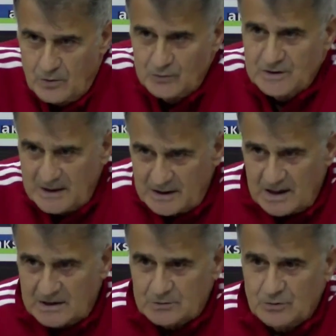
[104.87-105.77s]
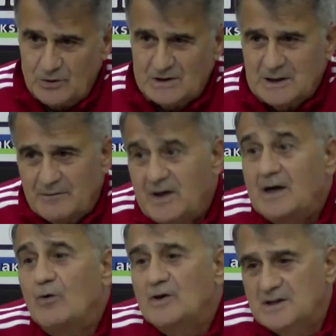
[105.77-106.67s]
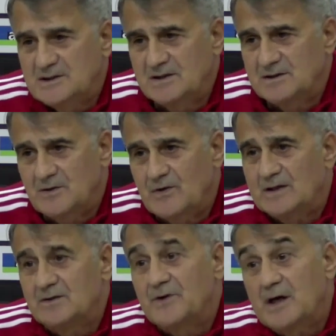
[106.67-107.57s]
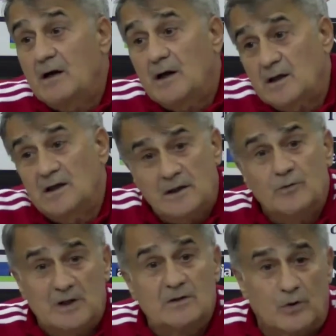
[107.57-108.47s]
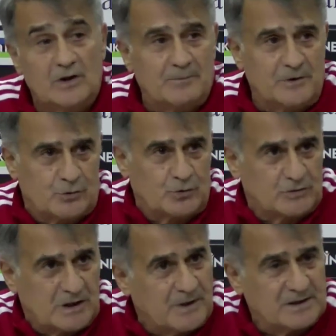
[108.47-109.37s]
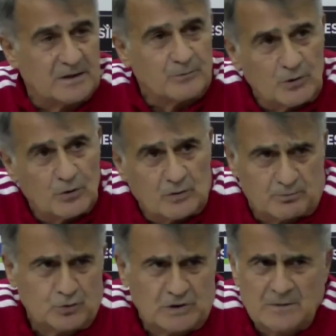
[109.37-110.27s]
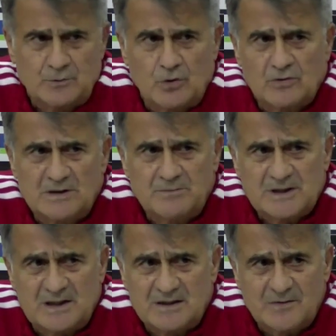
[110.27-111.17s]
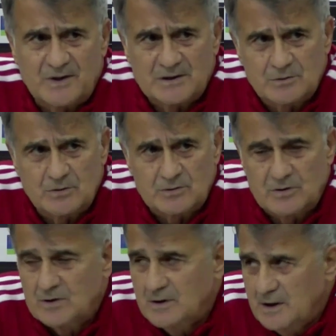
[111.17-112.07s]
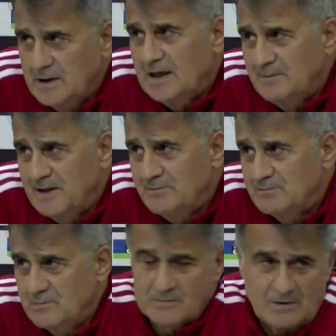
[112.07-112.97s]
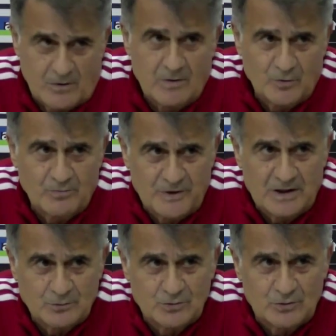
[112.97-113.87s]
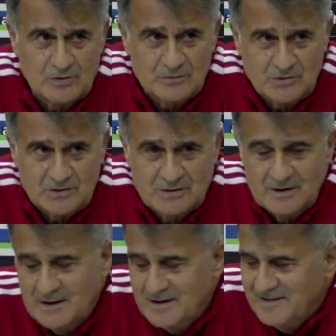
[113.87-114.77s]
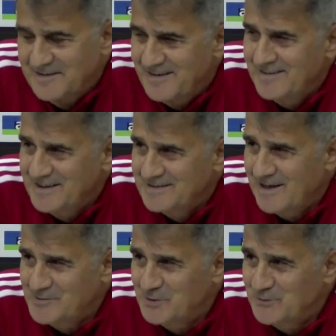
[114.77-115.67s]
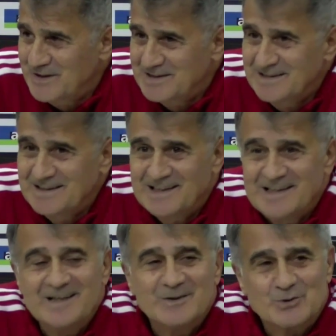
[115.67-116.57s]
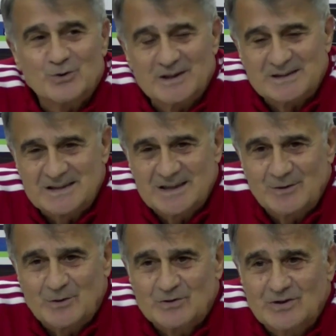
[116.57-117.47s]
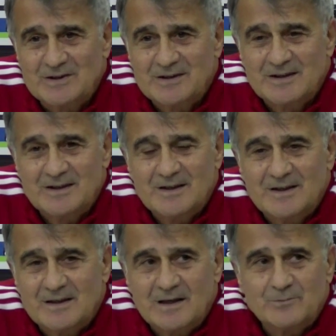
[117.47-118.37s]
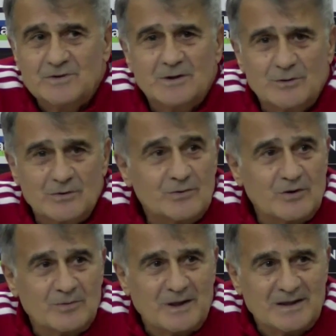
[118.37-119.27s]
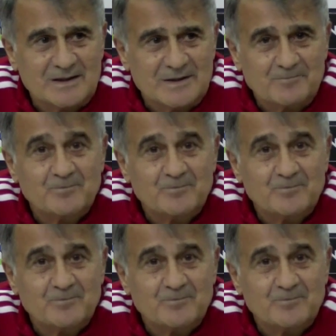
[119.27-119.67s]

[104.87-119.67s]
ondan rahatsız oluyorsa veya o kızgınlığı vardı veya hakikaten öyle olabilir. Çocuklar bazen böyle olur. Bu dedim çok 20 seneden fazla oldu. Yani benim Ömrüm biraz uzun olduğu için Allah daha çok versin de çok eskiden oldu. bunlar olur, normaldir.